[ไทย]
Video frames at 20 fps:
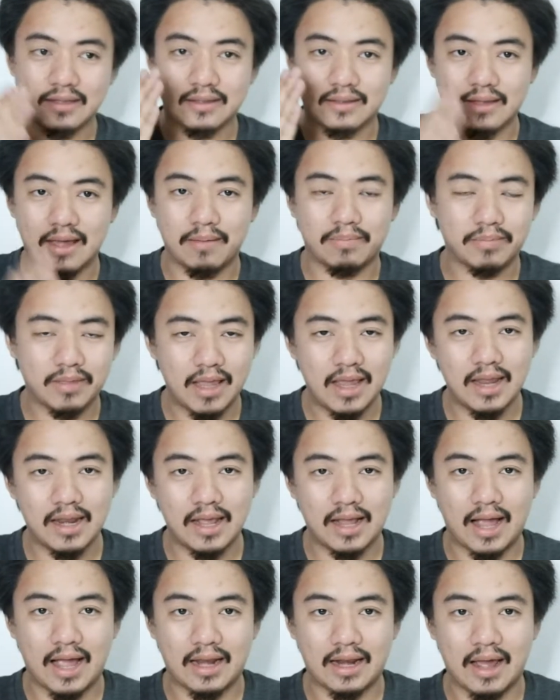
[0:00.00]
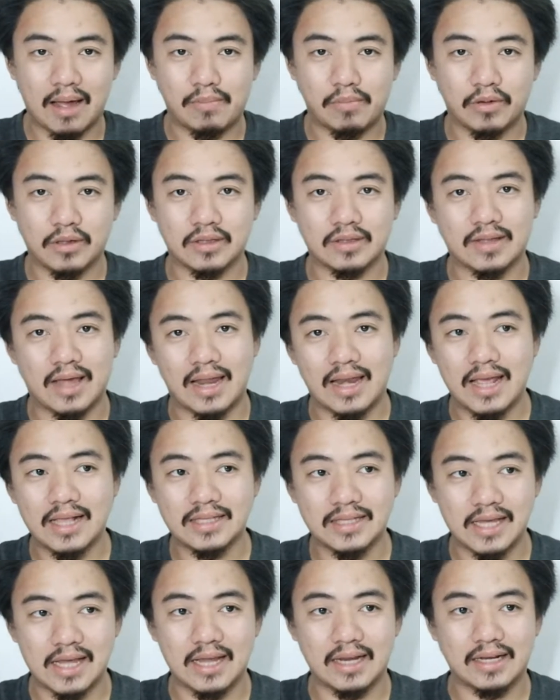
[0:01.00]
เซฟตี้ในการขับมอเตอร์ไซค์ได้
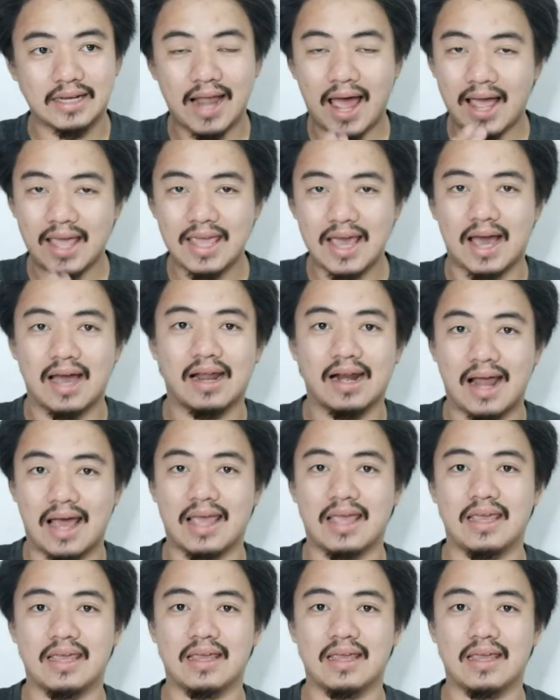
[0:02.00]
จริงได้อย่างไร